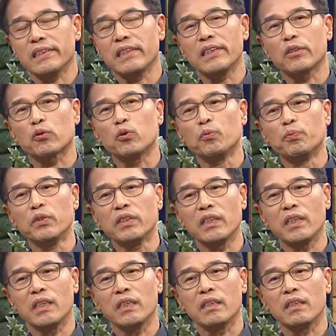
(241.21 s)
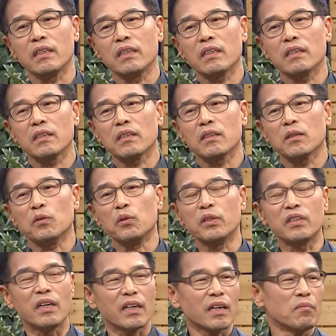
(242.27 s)
이 구분이
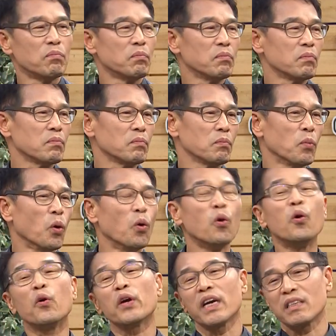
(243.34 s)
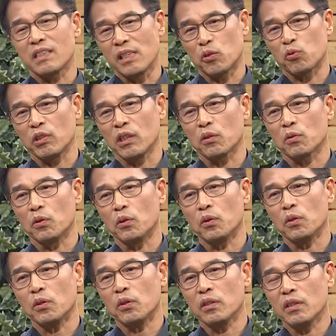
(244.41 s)
우리들에게 모호해질 수
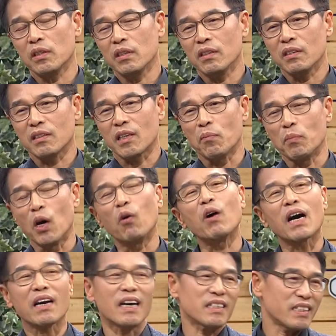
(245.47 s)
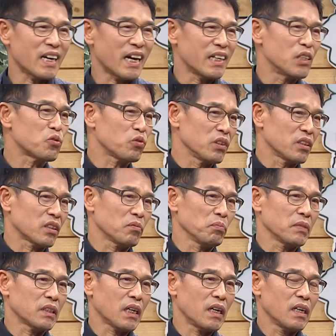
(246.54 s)
있고 이게 명확하지 않을 수
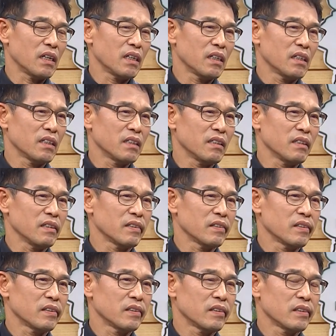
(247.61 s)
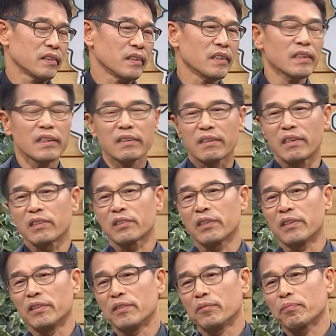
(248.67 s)
있습니다. 예.
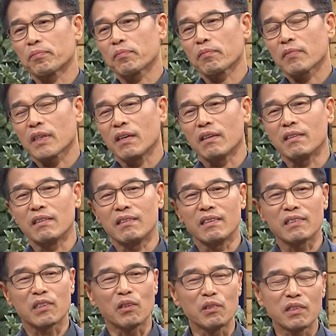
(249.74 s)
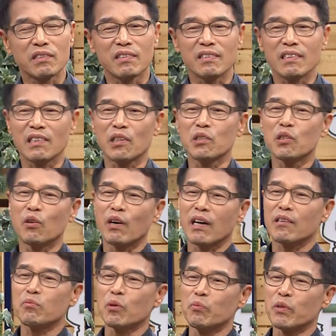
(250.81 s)
그래서 어, 저는 이런
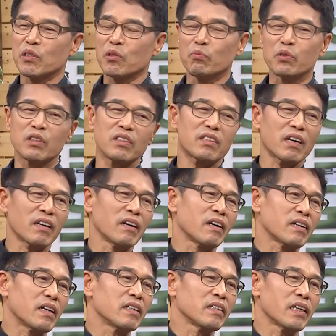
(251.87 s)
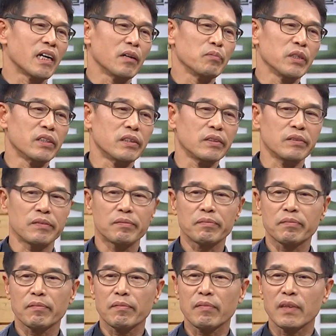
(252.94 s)
영화를 보면서 무슨 생각을 하는가 하면
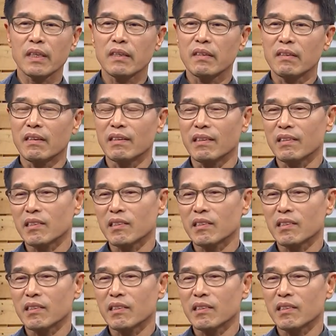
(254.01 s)
예,